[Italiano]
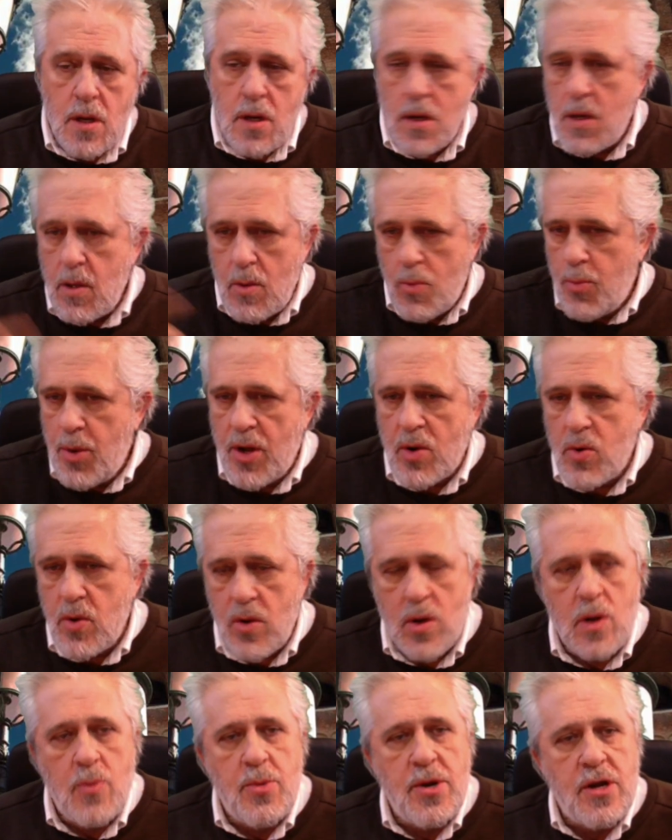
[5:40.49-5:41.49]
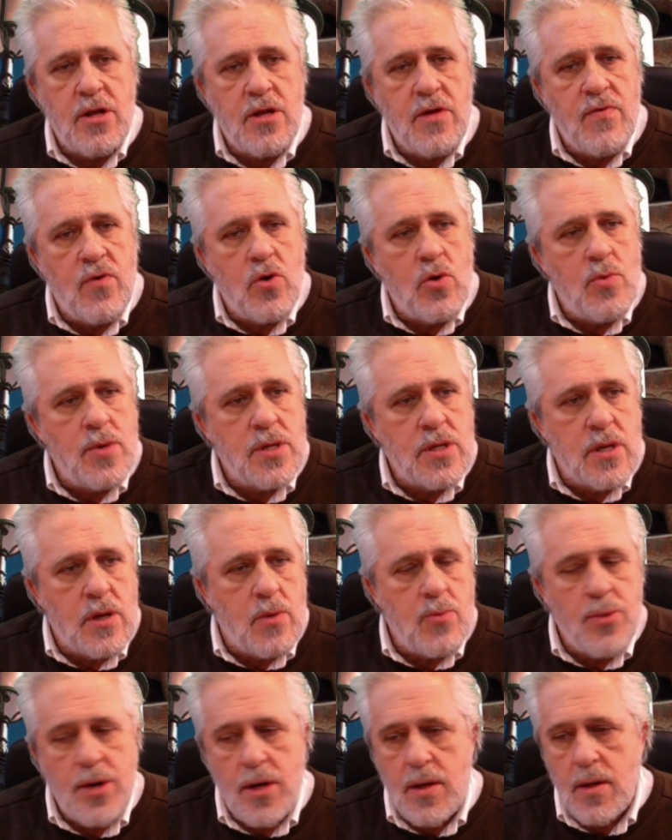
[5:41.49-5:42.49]
eh, pago io l'aperitivo come
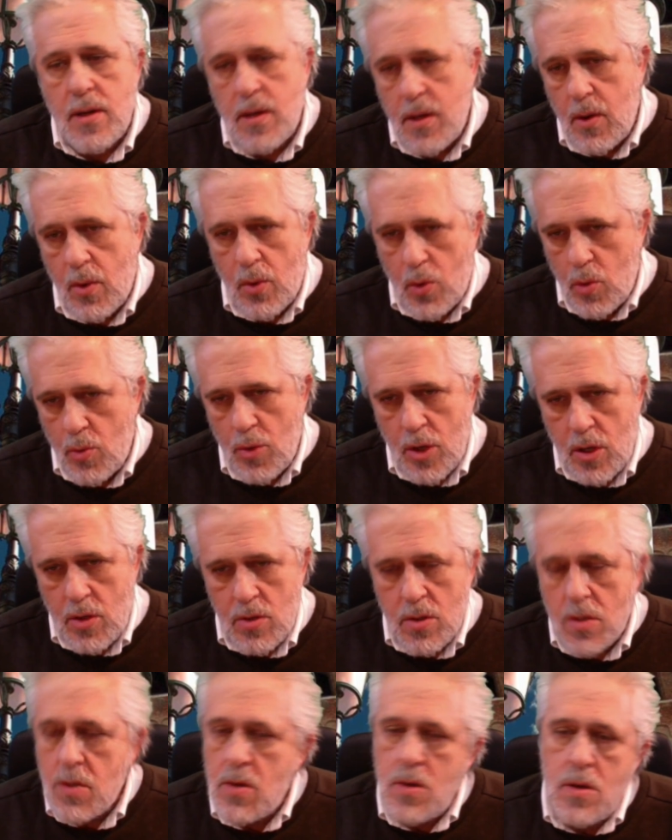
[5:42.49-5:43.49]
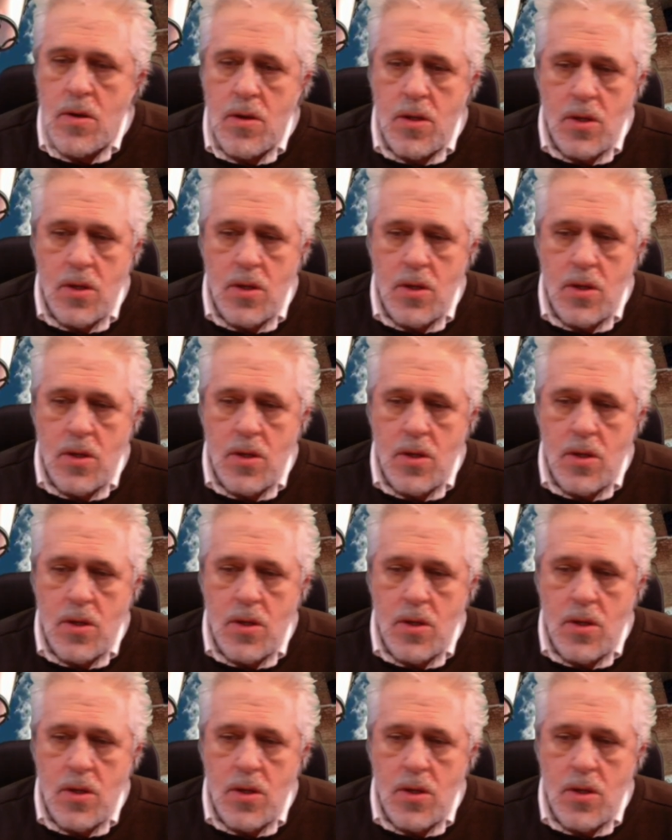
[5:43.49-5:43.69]
sempre a un numero